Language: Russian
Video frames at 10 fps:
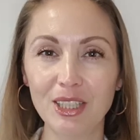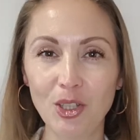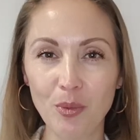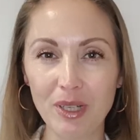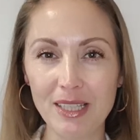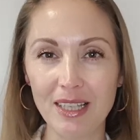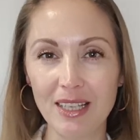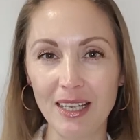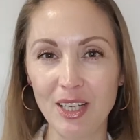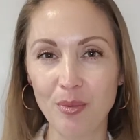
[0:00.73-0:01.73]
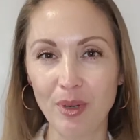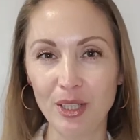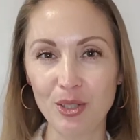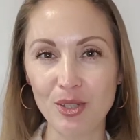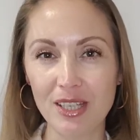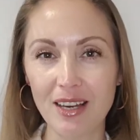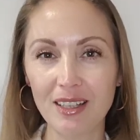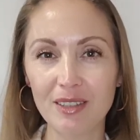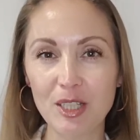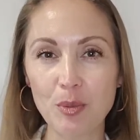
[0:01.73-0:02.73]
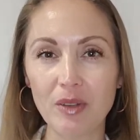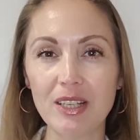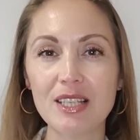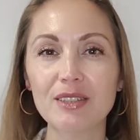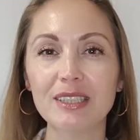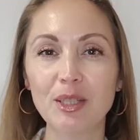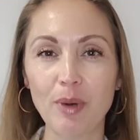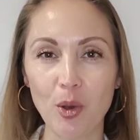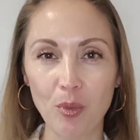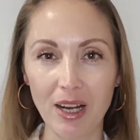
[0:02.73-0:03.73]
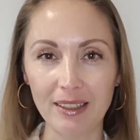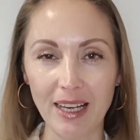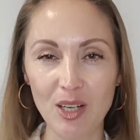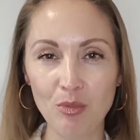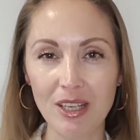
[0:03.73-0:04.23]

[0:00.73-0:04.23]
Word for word: Добрый день, дорогие мои друзья! Рада вас приветствовать на моем канале.